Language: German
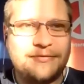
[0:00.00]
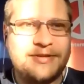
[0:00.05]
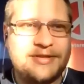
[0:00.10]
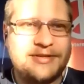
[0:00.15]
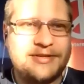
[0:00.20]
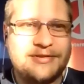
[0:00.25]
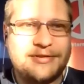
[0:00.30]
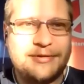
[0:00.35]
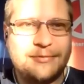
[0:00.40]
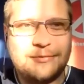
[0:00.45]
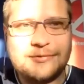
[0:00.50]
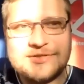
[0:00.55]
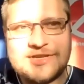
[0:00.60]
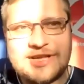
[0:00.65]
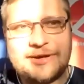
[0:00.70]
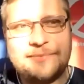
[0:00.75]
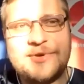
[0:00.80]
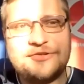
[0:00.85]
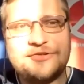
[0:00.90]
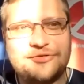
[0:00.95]
wie die
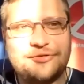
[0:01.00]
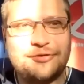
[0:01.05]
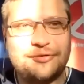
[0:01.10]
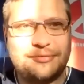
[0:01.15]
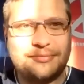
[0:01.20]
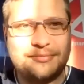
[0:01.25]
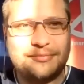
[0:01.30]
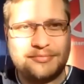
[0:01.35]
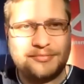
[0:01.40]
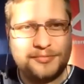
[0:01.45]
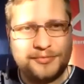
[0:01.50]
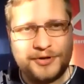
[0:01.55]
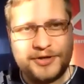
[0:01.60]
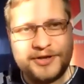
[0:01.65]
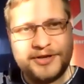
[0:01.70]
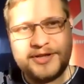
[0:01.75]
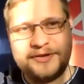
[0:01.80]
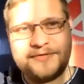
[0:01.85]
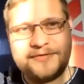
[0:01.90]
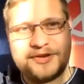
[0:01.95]
Ostermärsche
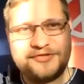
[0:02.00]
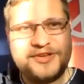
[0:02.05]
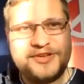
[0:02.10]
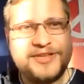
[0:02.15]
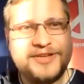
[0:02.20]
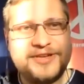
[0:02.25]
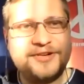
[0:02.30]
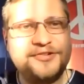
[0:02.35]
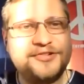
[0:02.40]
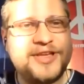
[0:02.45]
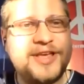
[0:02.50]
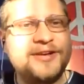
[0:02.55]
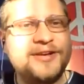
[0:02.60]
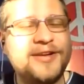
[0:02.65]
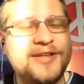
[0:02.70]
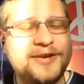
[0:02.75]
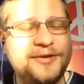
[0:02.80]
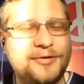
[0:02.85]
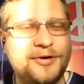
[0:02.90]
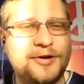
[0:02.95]
in den verschiedenen
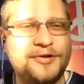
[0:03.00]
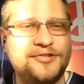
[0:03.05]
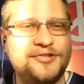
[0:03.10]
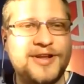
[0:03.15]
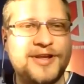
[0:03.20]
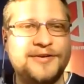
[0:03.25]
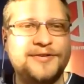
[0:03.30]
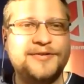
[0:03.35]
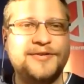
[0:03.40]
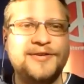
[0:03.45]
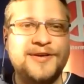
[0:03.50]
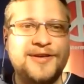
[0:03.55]
Städten in Deutschland